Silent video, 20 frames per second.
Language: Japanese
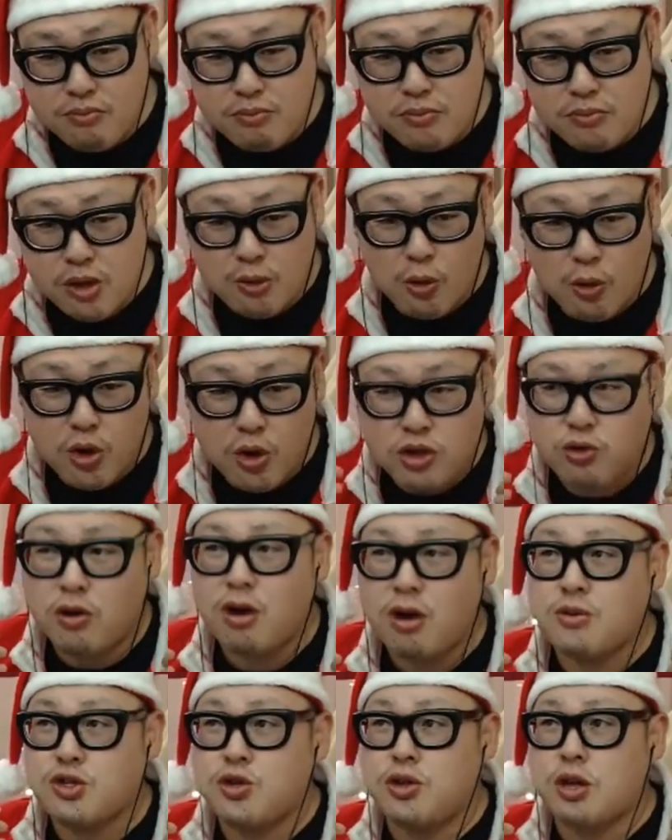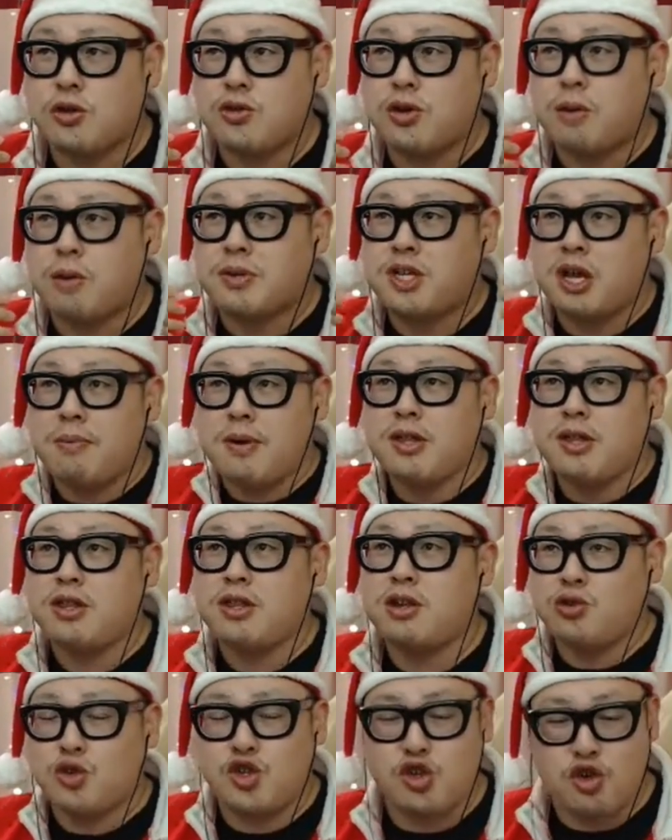例えば俺とかもそうだけど、やっぱ喋ってる
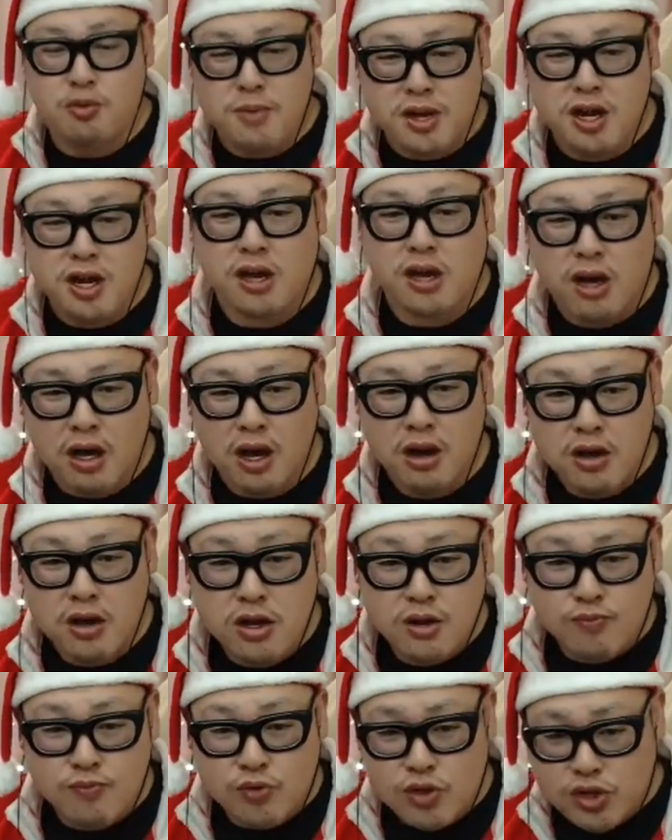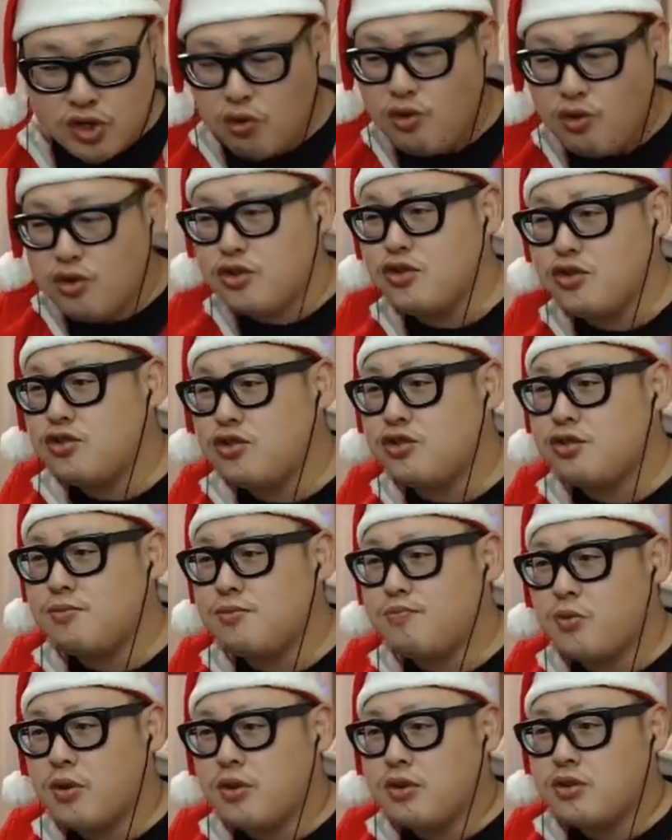途中読めないから、そういう
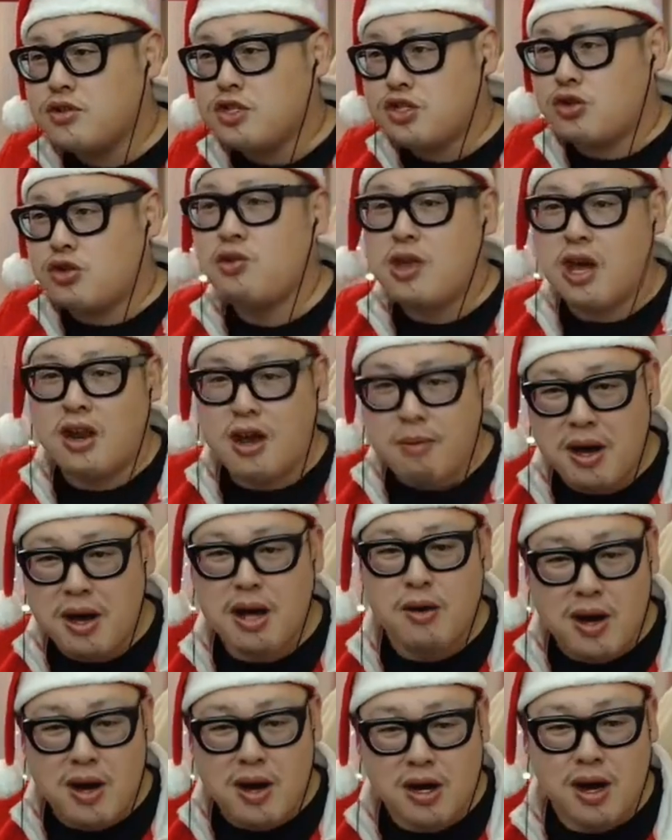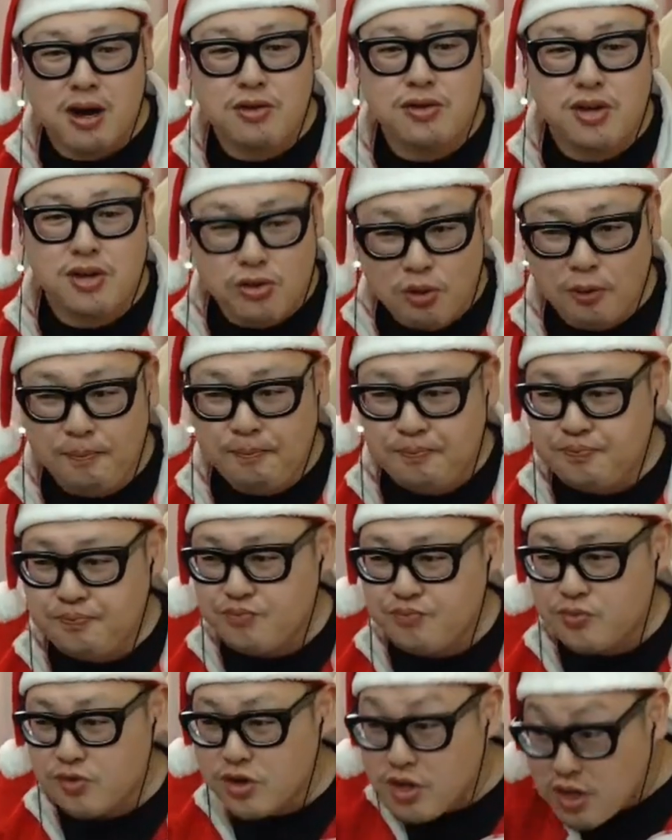人ならまあわかるけど、
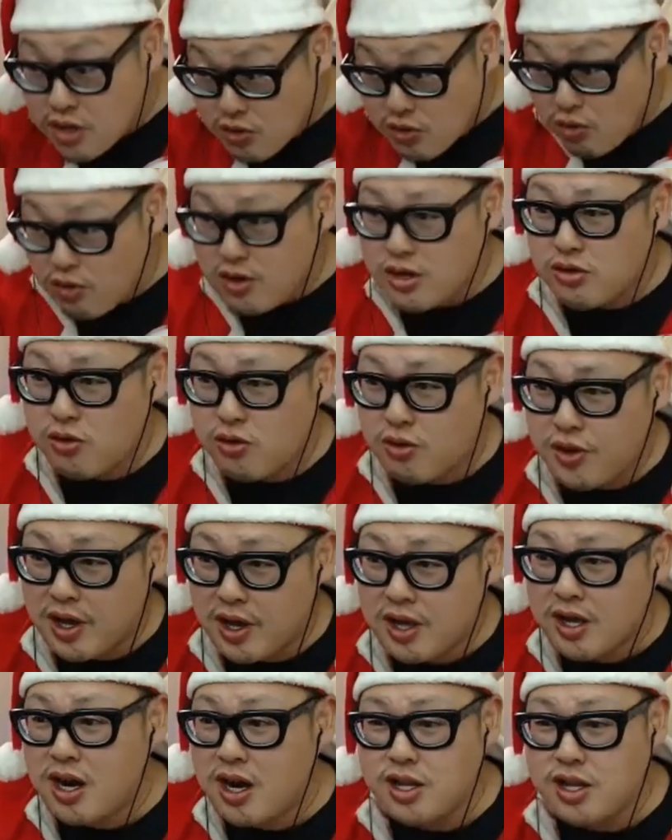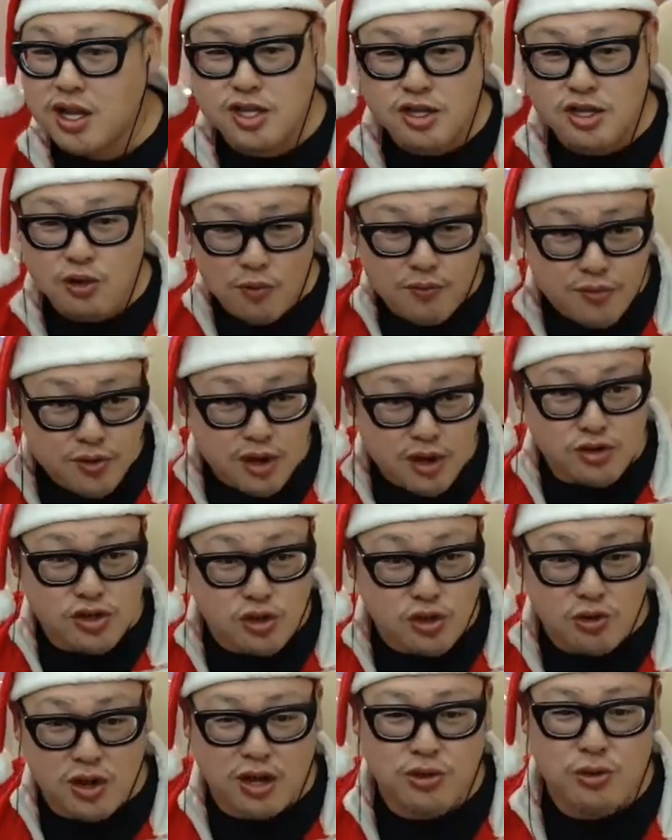一個一個投げられたやつ読んでる
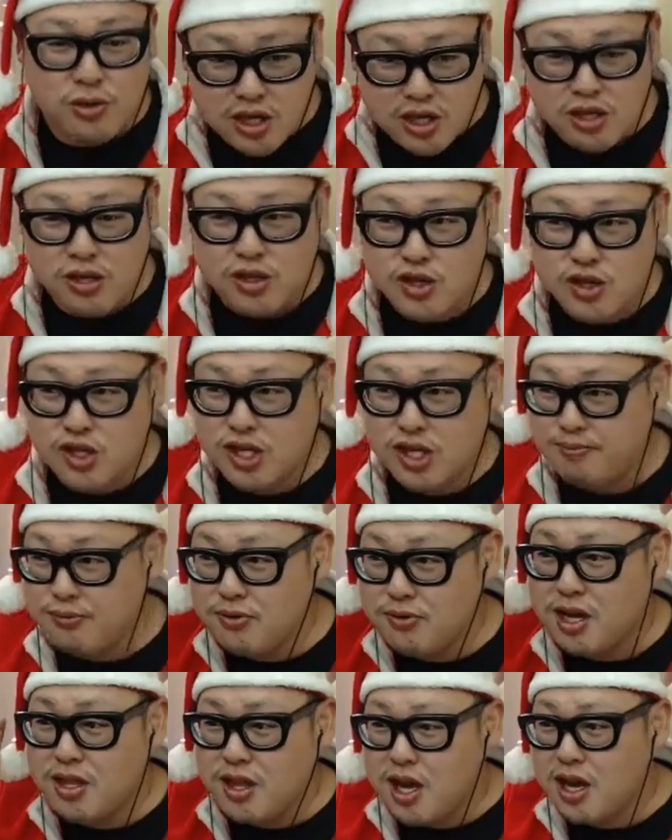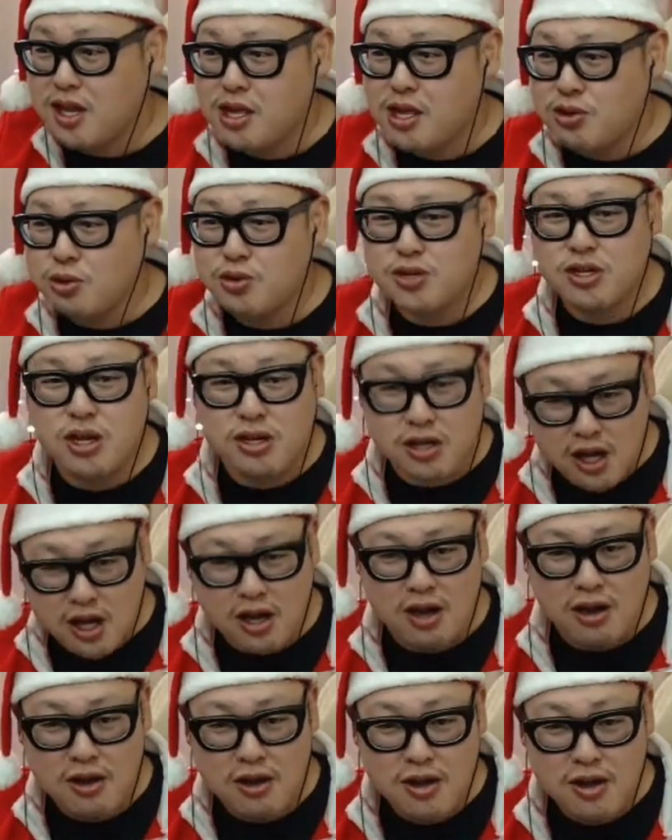人なのに、自分が投げた時だ
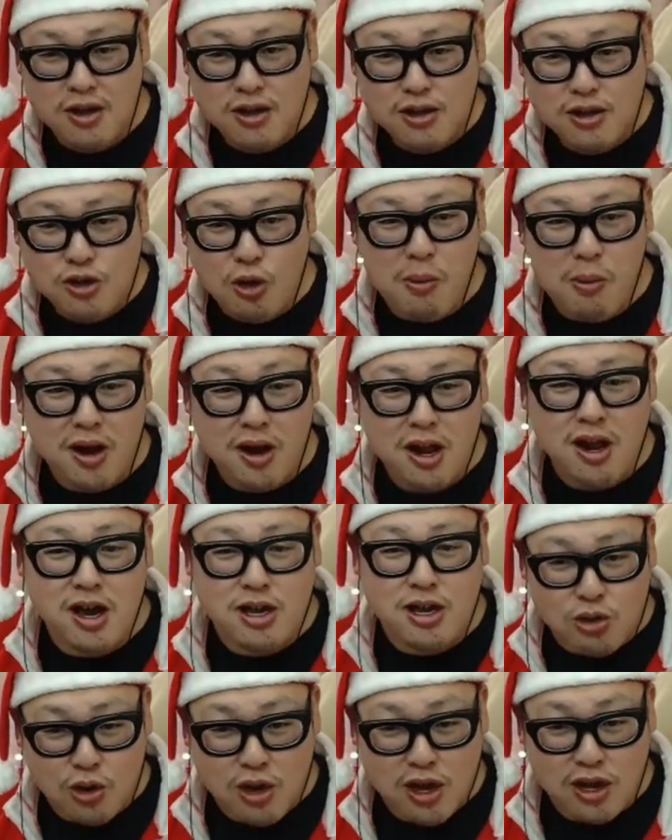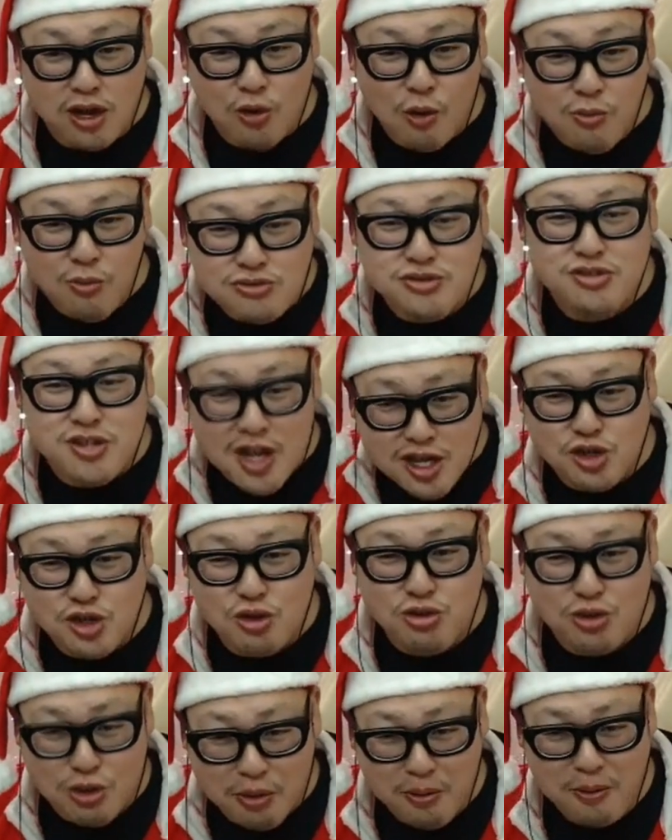け読まれないとへこむくない
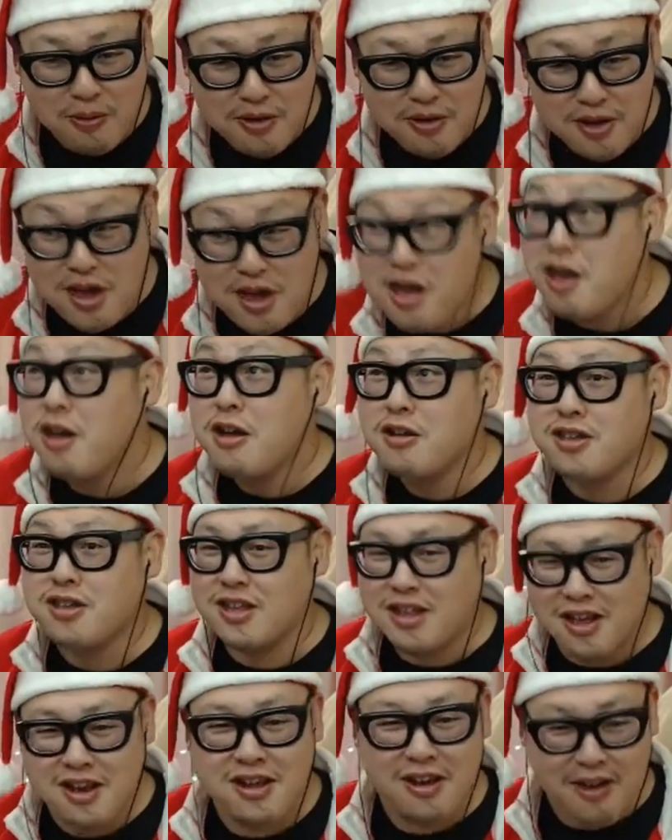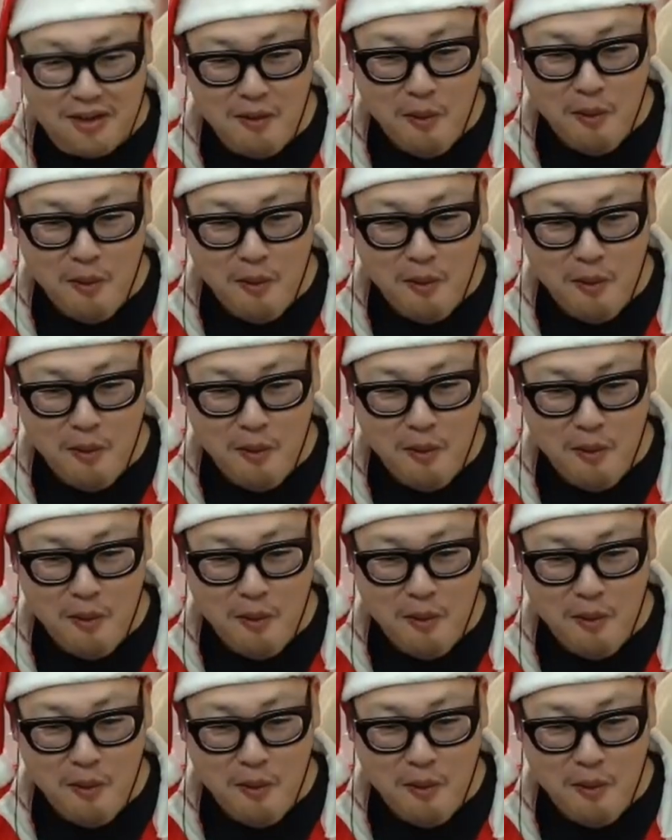ちょっと。えってならない。